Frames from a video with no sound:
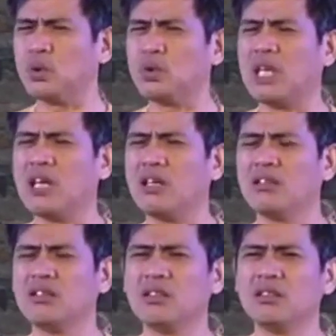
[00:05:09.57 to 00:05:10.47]
ng,
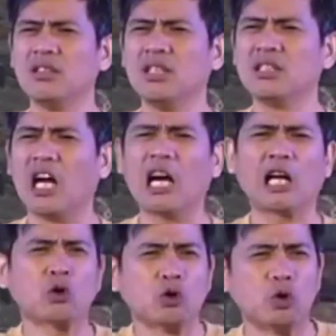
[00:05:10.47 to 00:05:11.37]
ng
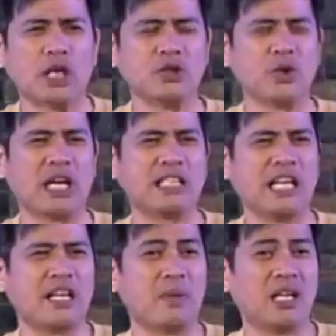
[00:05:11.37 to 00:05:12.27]
karunungan yung
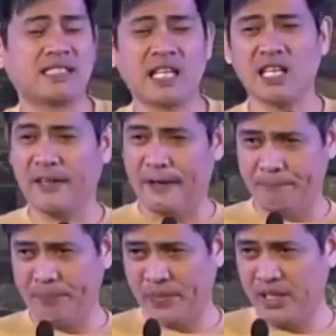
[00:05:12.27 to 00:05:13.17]
kanilang mga salita.
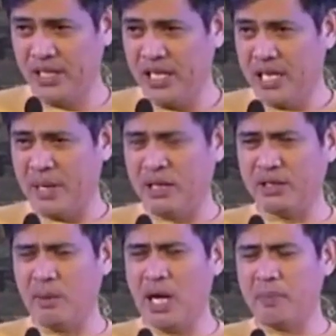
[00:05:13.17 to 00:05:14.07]
Meron
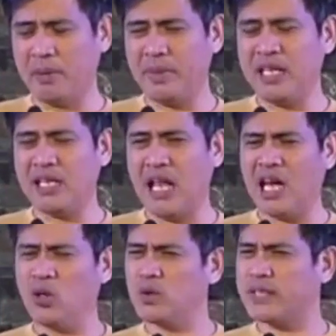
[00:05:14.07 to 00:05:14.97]
naman kapag may
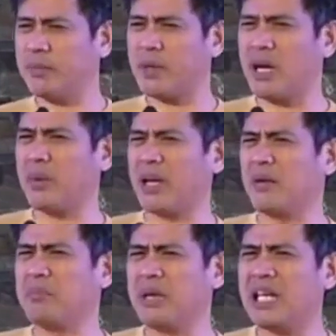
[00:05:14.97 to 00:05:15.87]
nakausap ka, parang
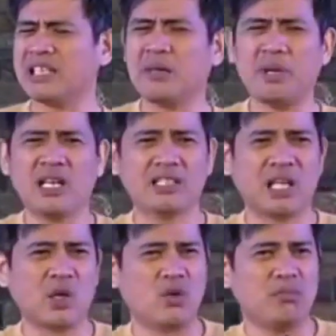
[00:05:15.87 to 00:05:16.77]
bigat na bigat ng
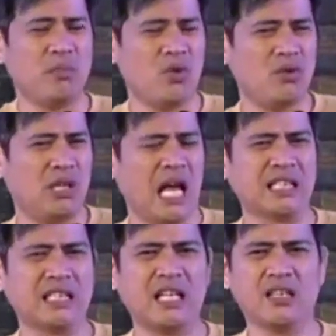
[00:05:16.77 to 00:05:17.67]
loob mo.
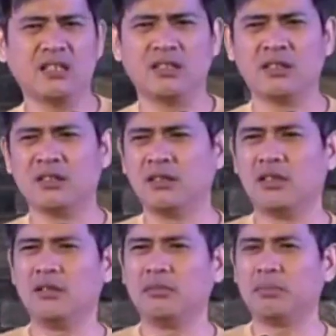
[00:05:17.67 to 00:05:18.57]
Lahat
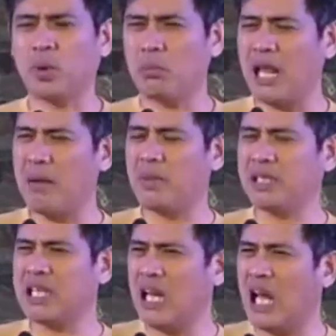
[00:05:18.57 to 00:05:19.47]
ng problema
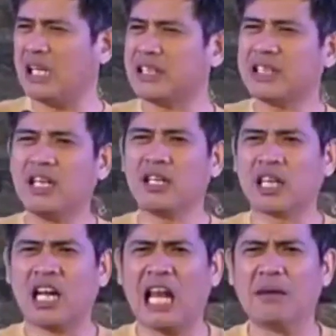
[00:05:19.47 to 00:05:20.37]
niya, lahat ng
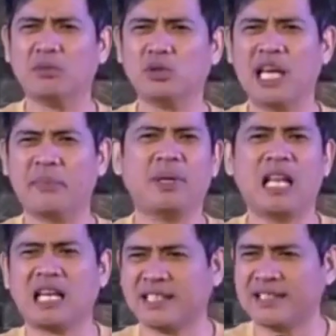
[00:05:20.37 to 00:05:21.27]
reklamo niya,
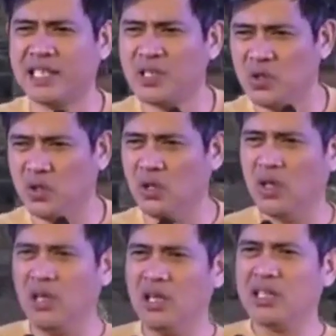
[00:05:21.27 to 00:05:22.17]
ipinasa sa'yo.
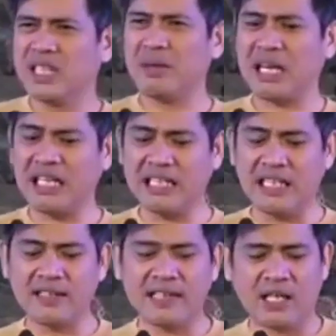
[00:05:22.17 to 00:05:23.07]
Diba? Ganyan
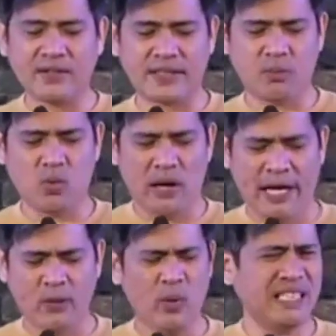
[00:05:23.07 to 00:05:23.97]
ang tao sa buhay.
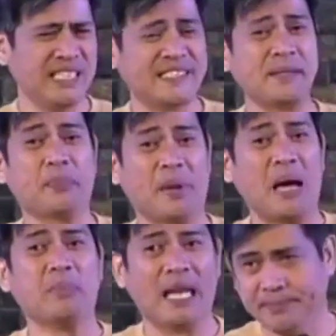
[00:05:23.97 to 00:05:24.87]
What is the
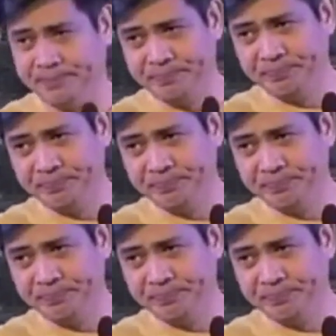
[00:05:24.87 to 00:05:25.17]
problem?